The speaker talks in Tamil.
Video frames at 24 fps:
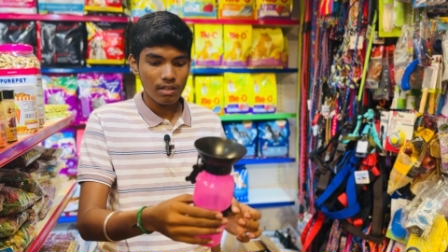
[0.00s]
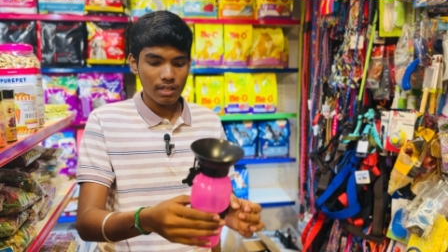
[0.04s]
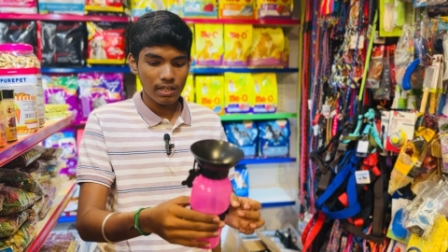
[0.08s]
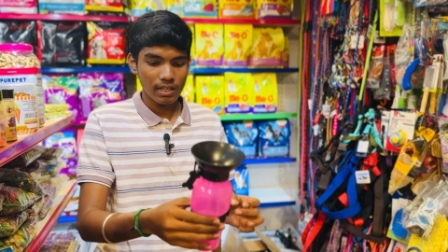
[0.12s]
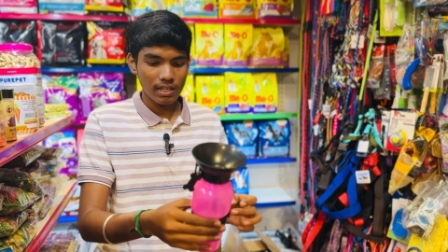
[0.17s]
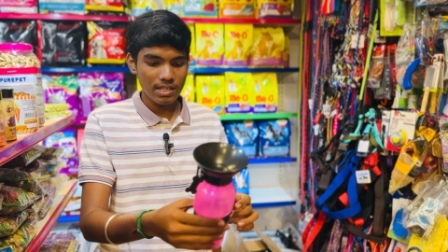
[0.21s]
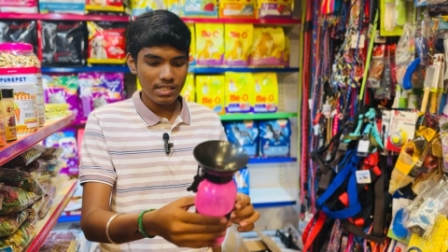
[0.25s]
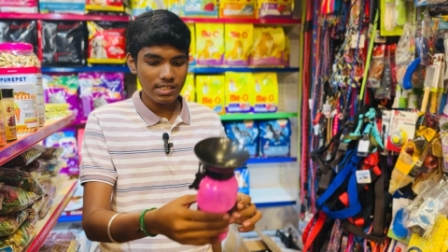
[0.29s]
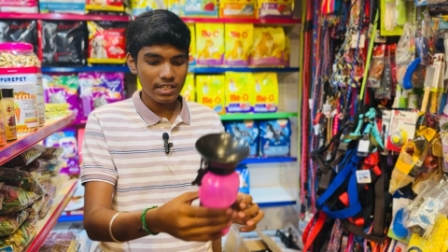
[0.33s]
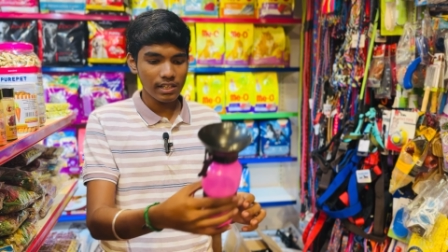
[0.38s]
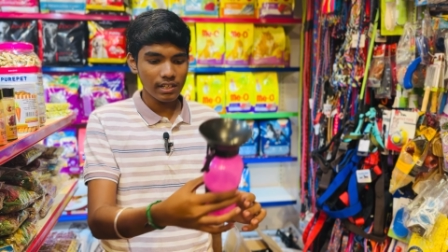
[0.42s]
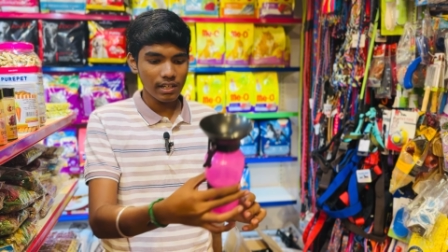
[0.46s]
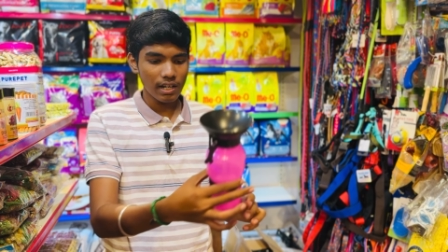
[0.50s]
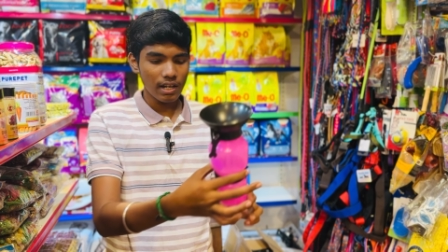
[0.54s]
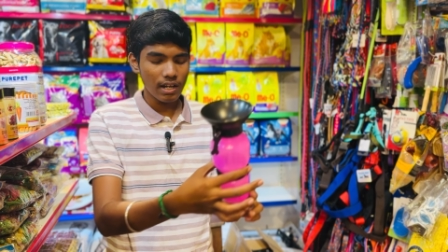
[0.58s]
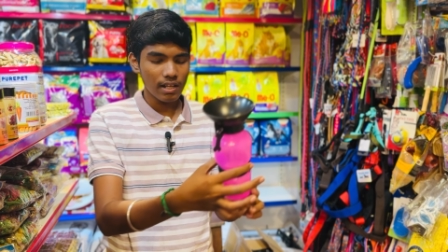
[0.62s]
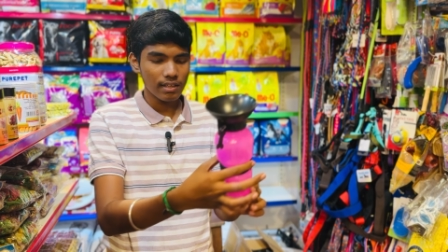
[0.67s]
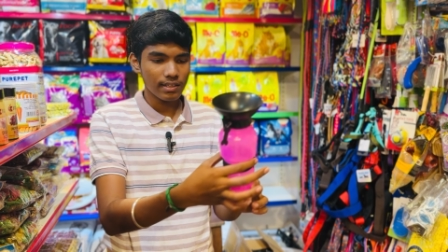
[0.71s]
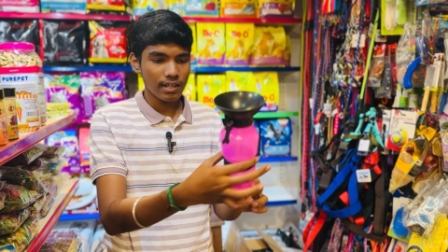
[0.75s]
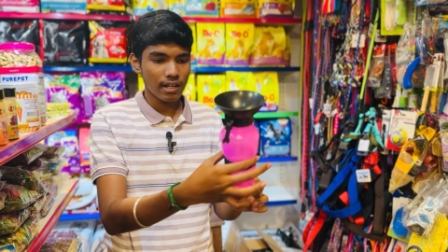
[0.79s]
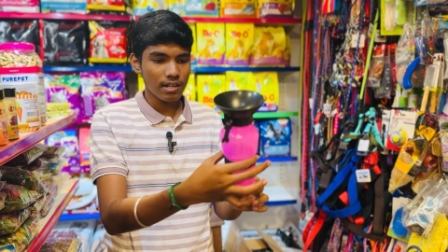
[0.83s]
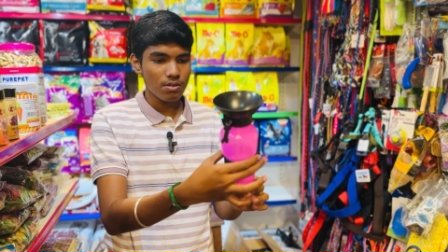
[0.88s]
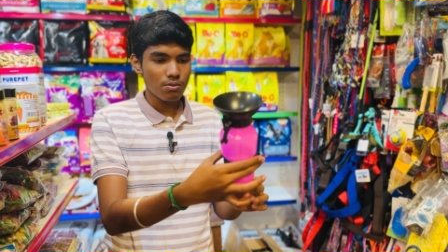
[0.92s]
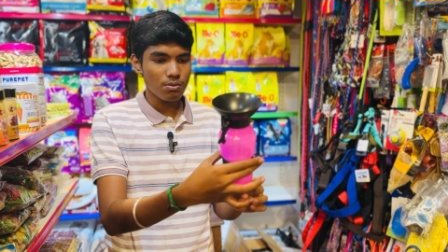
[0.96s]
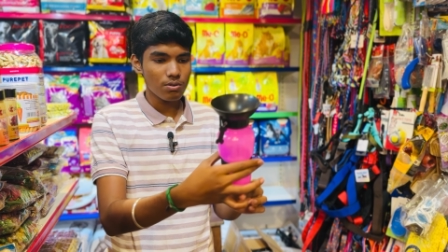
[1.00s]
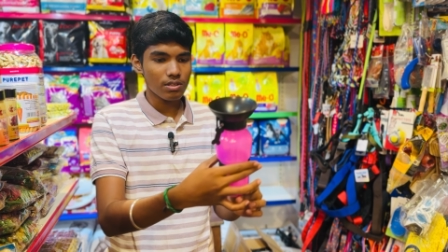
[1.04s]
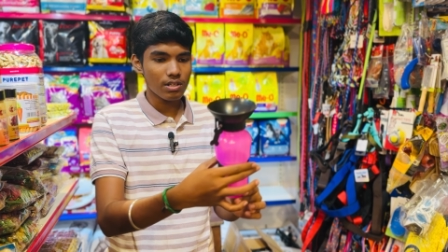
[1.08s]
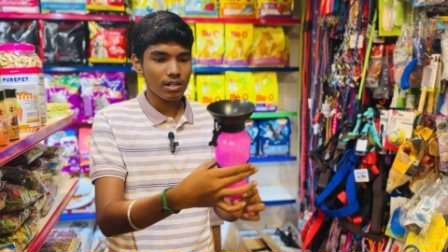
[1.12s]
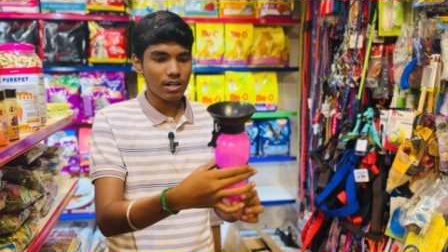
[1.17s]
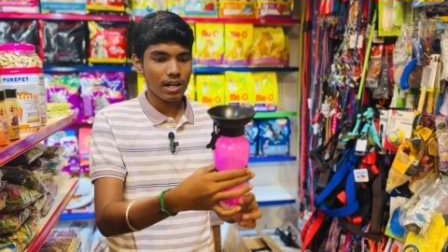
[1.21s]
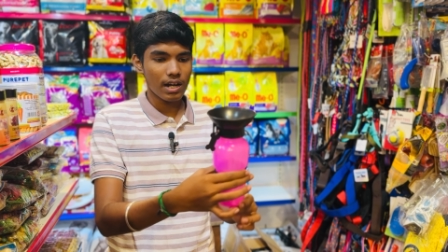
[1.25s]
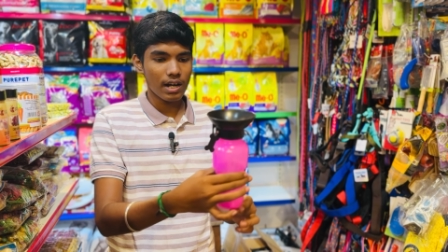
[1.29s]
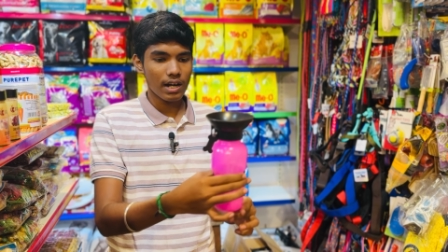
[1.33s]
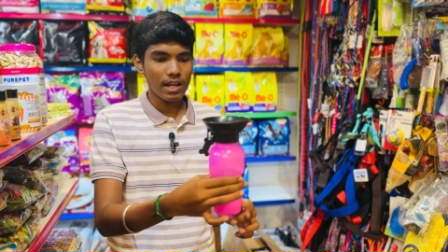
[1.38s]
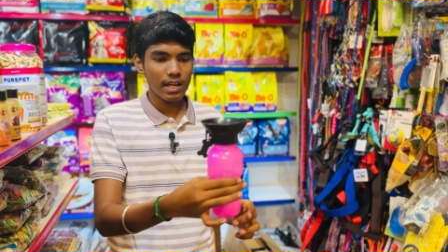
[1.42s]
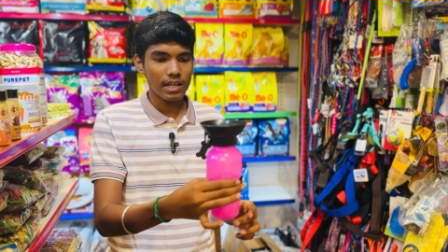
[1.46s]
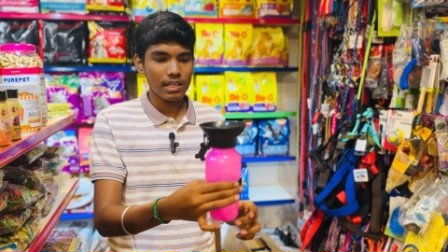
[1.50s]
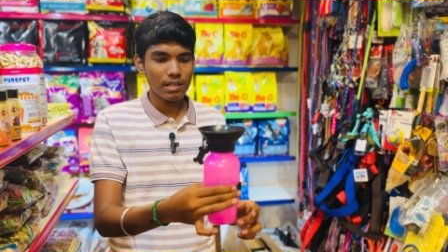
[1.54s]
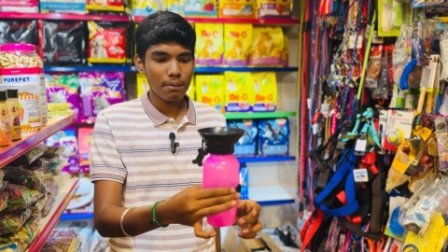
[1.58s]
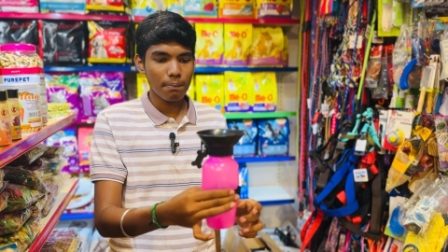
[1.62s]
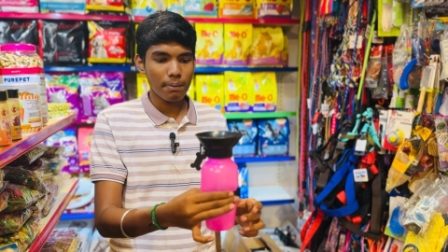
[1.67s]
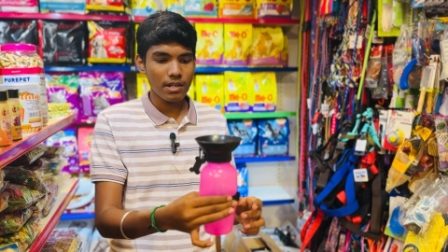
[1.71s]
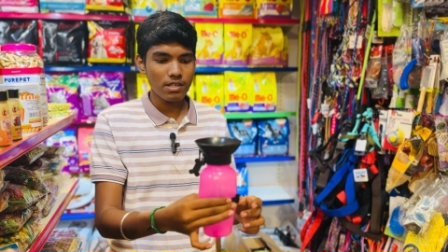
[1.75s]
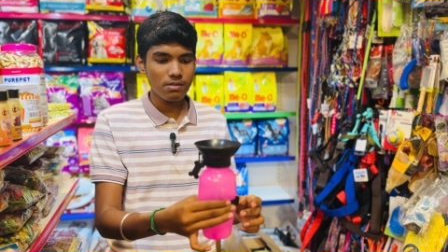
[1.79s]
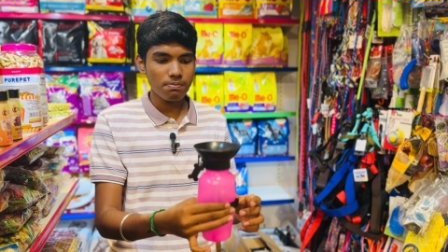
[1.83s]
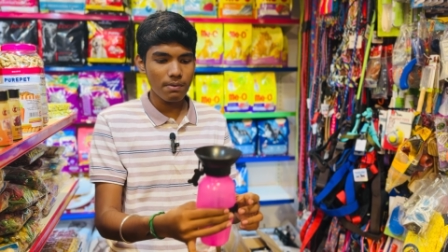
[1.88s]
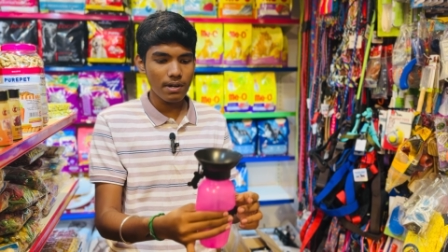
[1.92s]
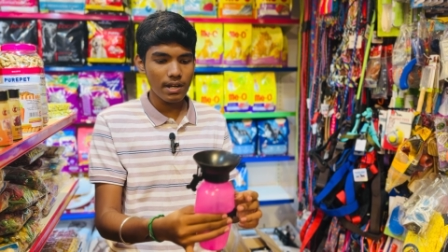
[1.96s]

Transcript: இங்கே சென்டரில் இந்த இடம் கொடுத்துருக்காங்களே இதை ப்ரெஸ்